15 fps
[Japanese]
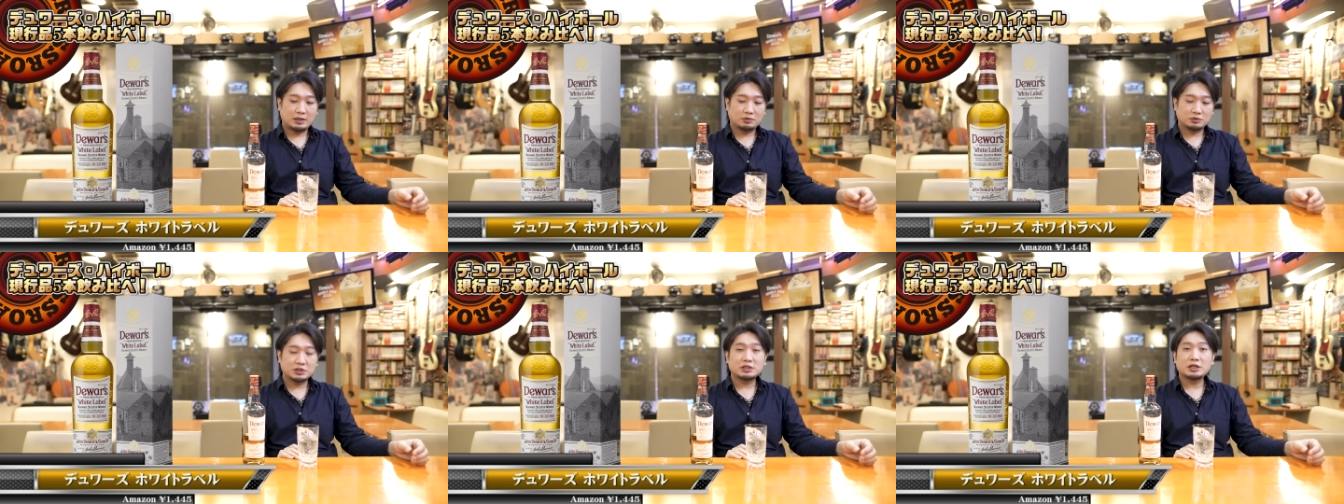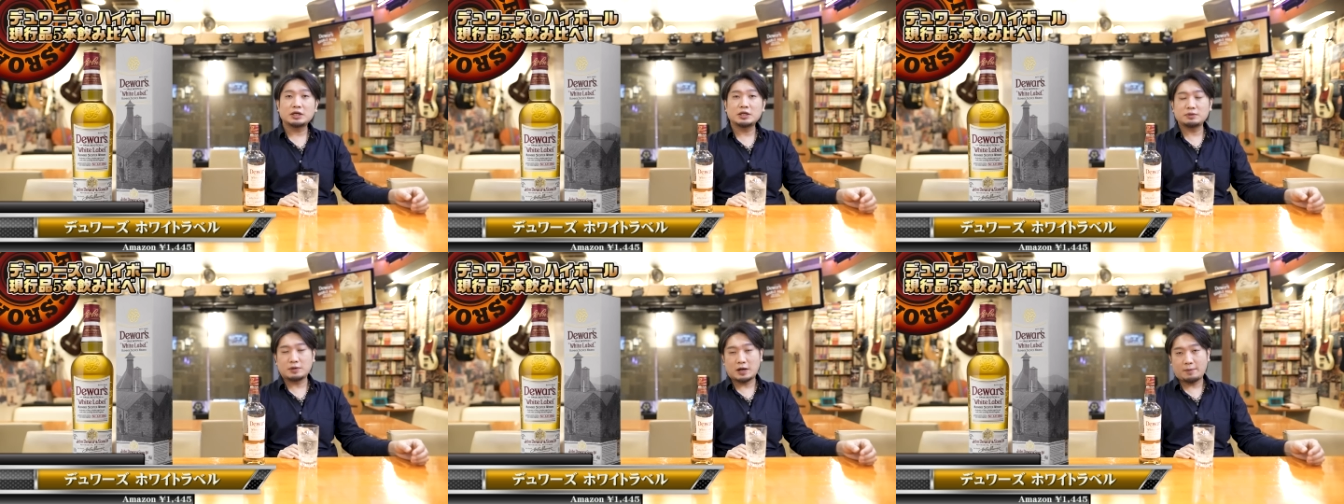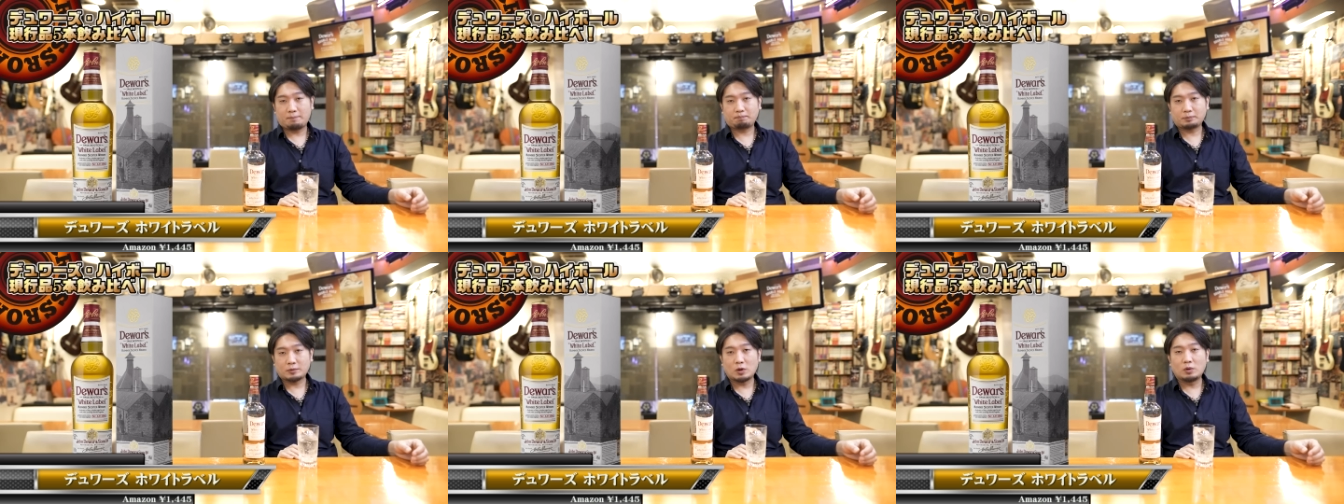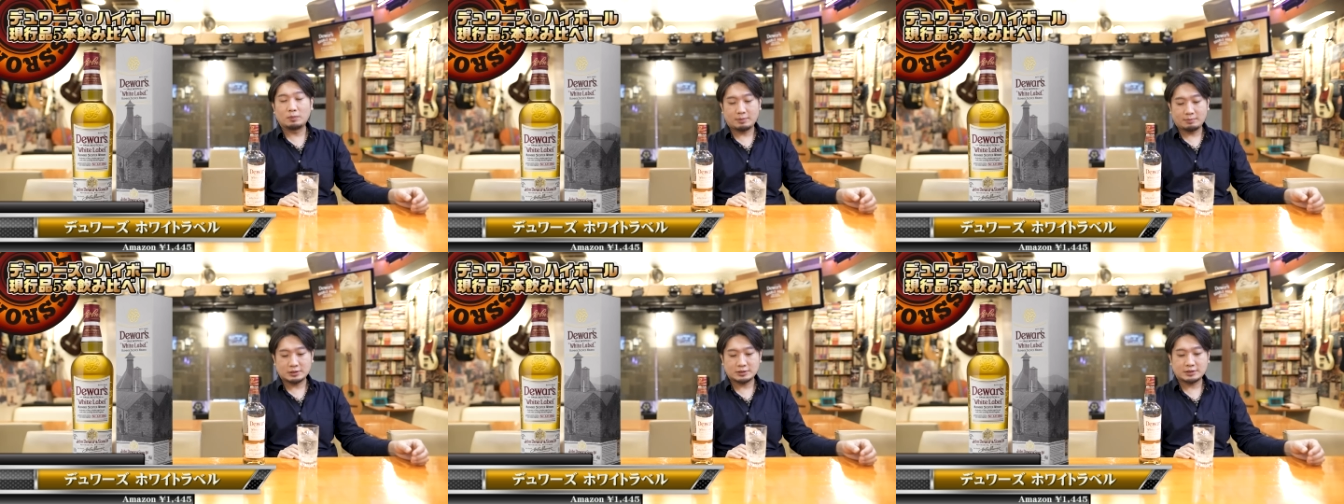個人的には
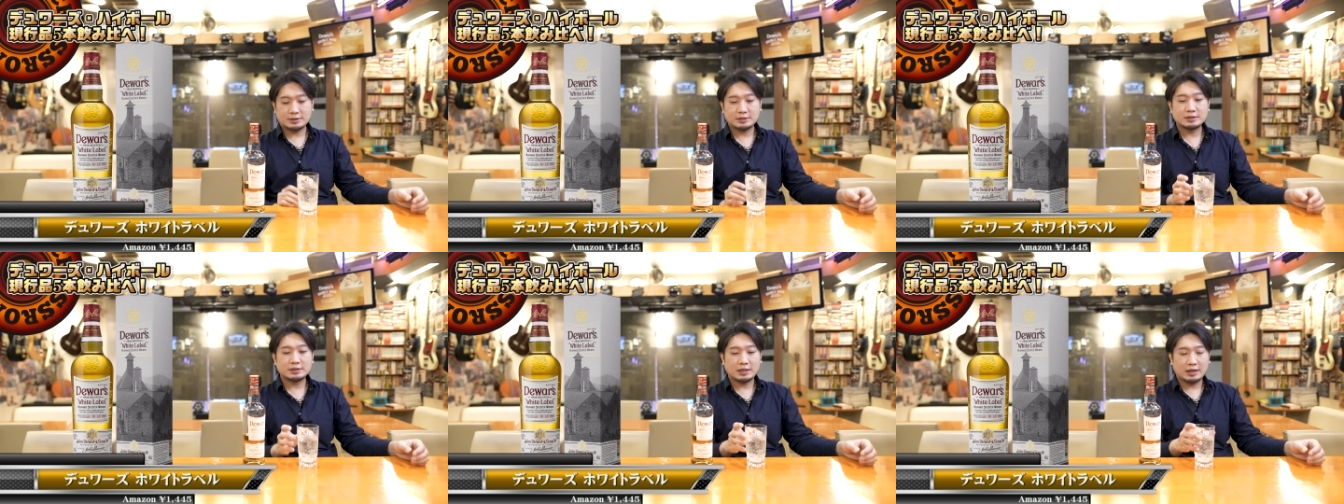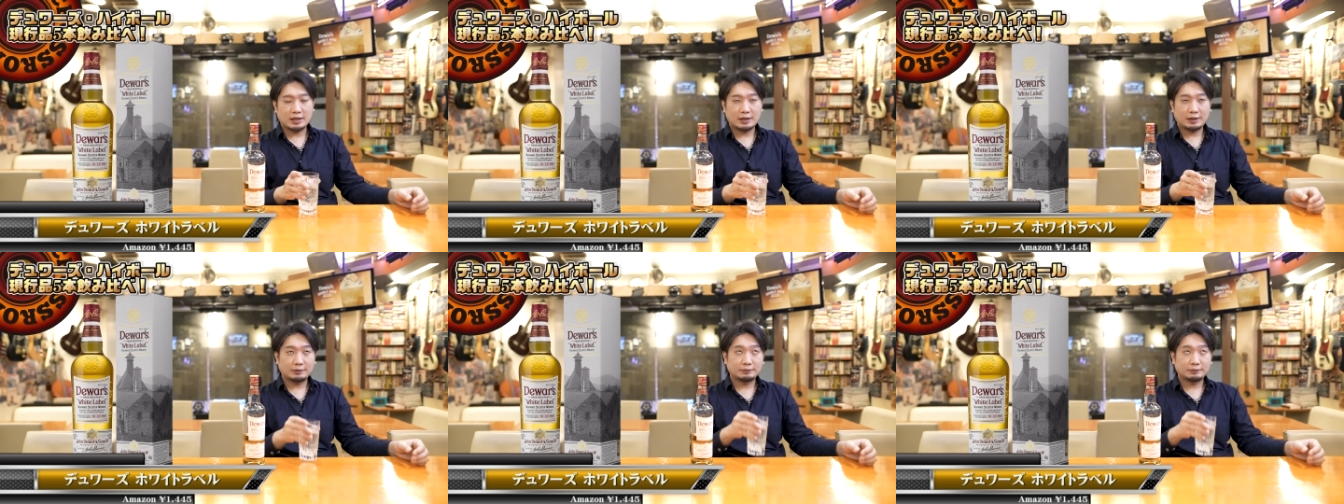思います、は